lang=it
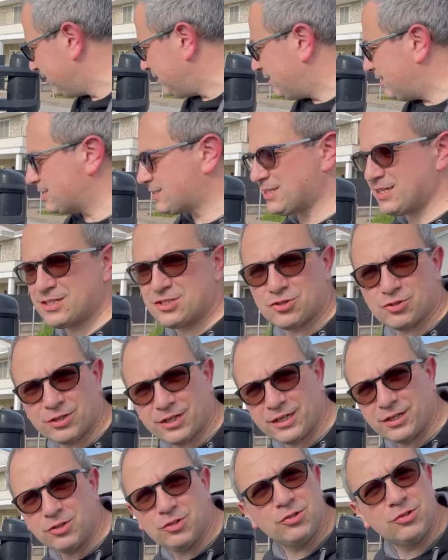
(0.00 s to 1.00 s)
nel senso
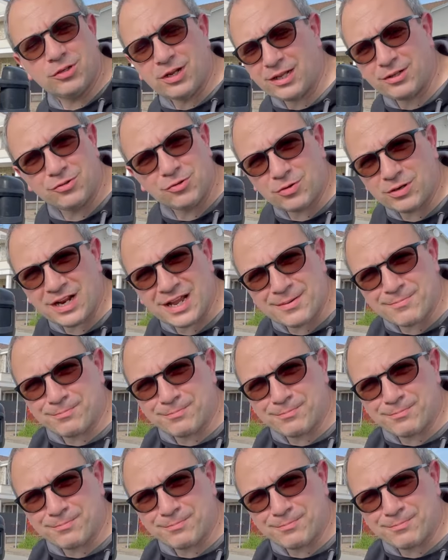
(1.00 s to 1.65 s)
che non è